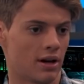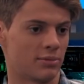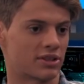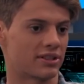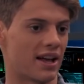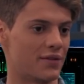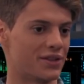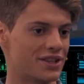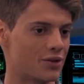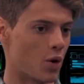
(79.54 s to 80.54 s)
O bom é que
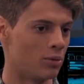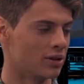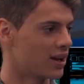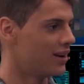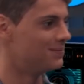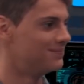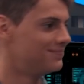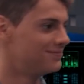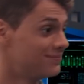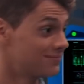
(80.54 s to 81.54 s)
voltou tudo ao normal.
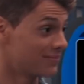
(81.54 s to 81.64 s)
Hum.